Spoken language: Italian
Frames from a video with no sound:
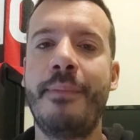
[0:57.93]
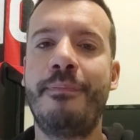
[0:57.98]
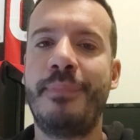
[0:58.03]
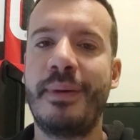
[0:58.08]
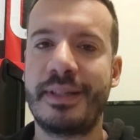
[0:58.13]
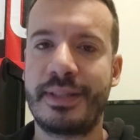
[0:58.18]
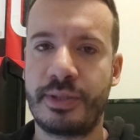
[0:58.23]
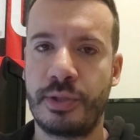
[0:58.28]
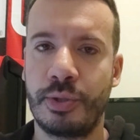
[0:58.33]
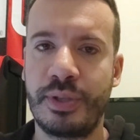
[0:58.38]

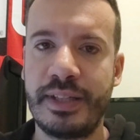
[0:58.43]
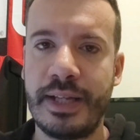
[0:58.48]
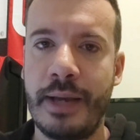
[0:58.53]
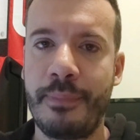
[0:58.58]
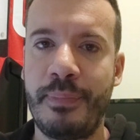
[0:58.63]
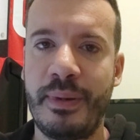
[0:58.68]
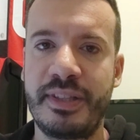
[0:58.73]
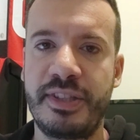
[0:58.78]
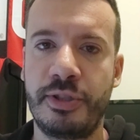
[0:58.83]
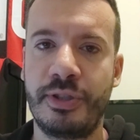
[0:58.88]

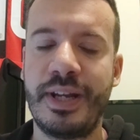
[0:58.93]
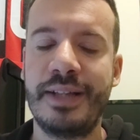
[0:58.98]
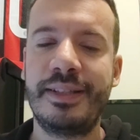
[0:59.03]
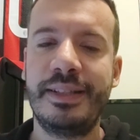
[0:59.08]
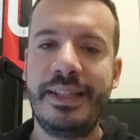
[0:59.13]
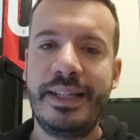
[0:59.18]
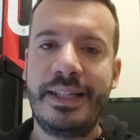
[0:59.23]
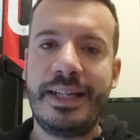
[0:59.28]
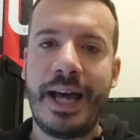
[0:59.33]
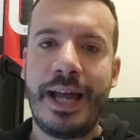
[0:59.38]

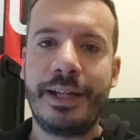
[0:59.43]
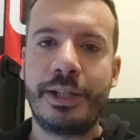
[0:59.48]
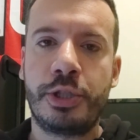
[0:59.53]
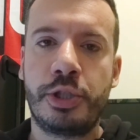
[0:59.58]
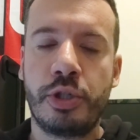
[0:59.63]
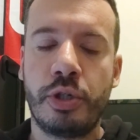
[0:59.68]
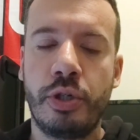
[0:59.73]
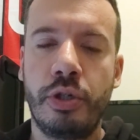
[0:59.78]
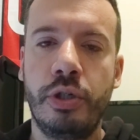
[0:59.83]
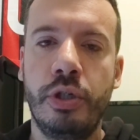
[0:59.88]
appassionati di
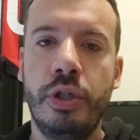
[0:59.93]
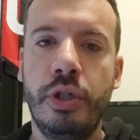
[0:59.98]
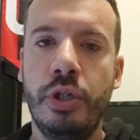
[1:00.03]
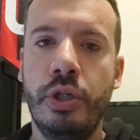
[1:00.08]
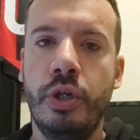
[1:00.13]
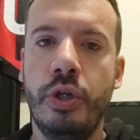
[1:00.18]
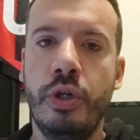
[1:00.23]
calcio